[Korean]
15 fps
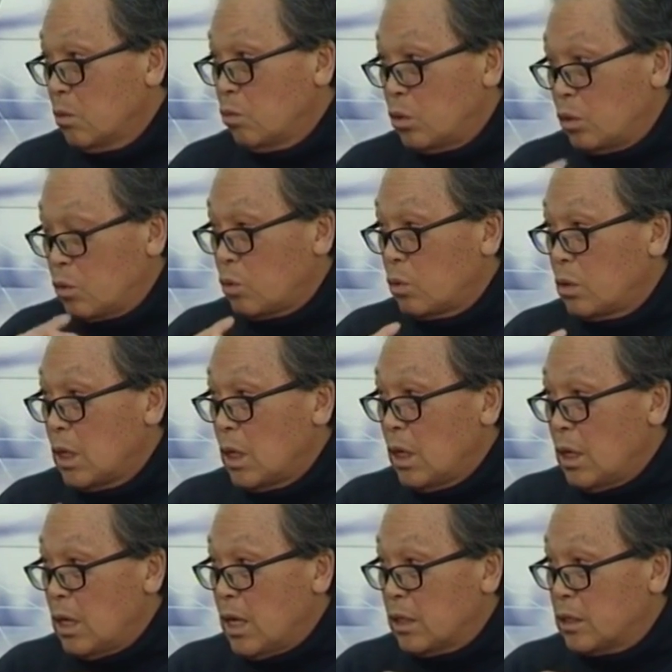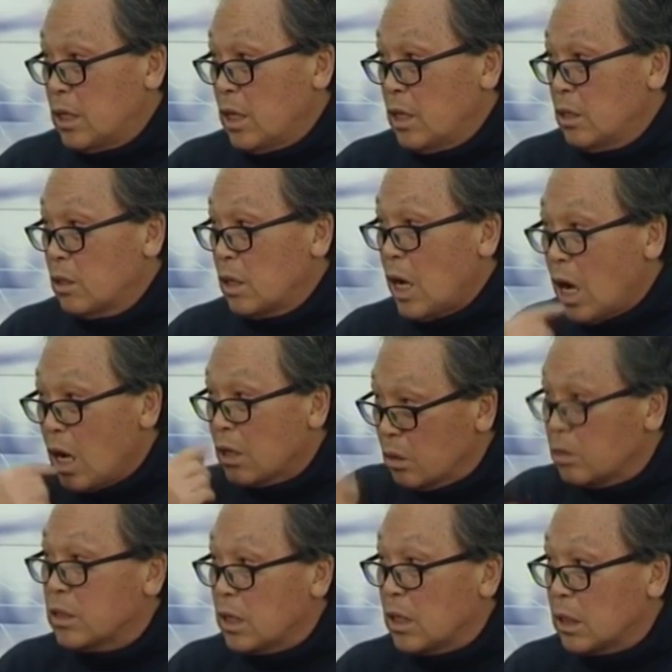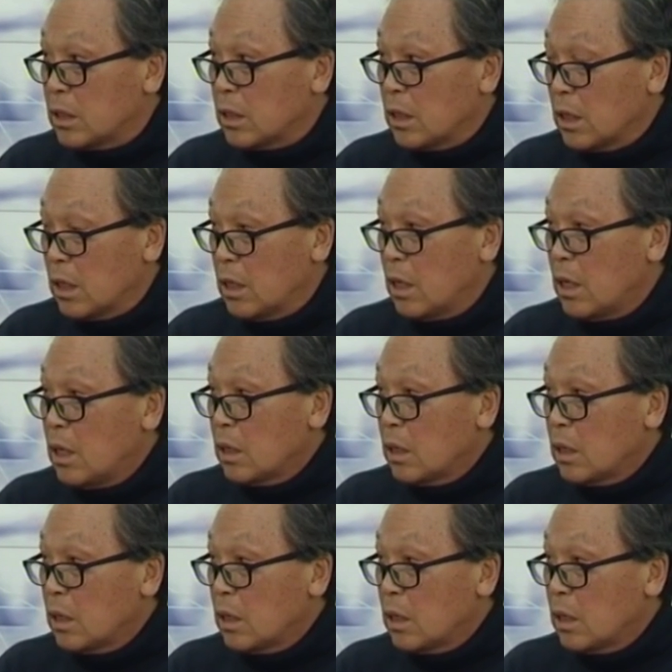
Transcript: 우리 조선 양천링을 한어 그대로 하다니까.